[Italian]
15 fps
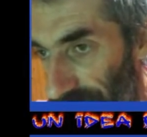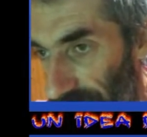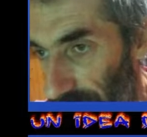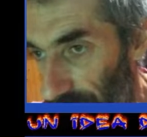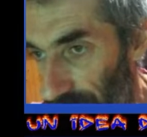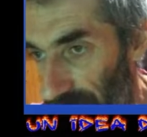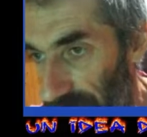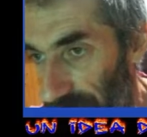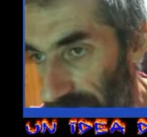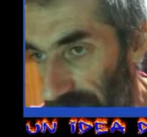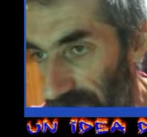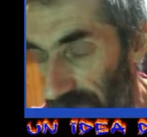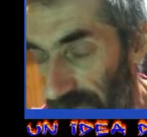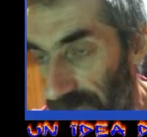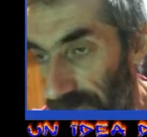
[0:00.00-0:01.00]
così? Ah, si
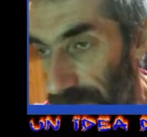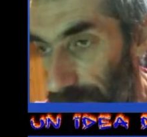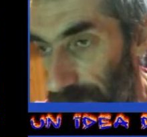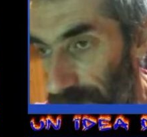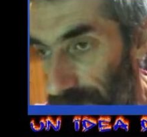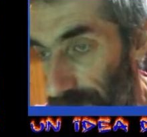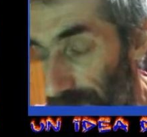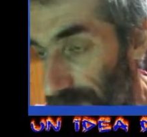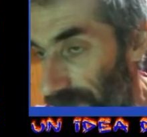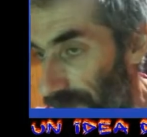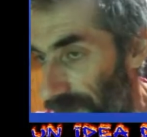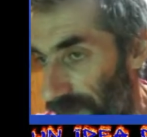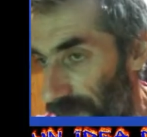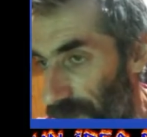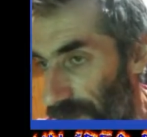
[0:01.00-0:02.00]
siede poi eh,
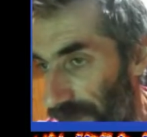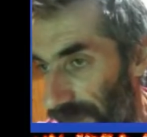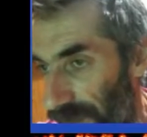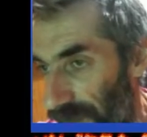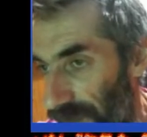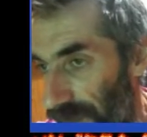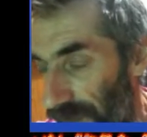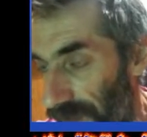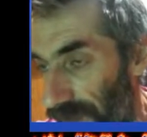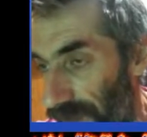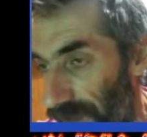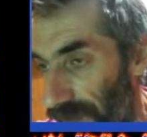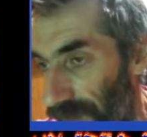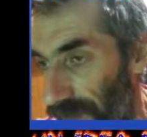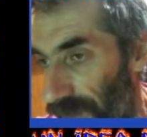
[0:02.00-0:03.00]
comandi.
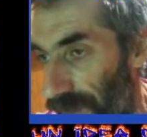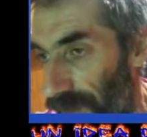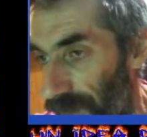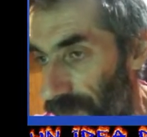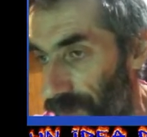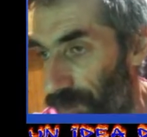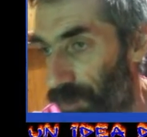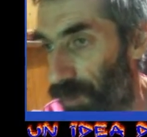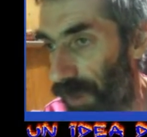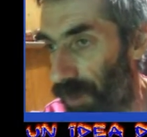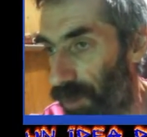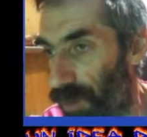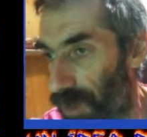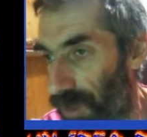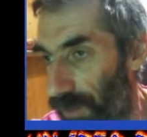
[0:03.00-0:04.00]
Sono due
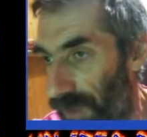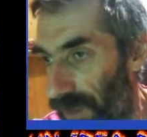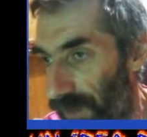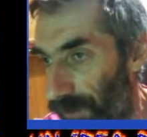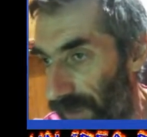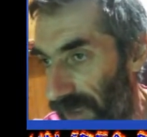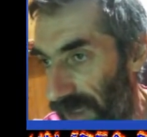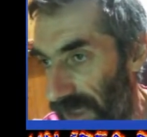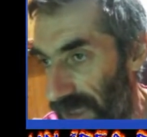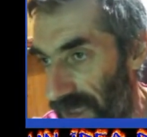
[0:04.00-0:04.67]
cose, ma, ma riesce a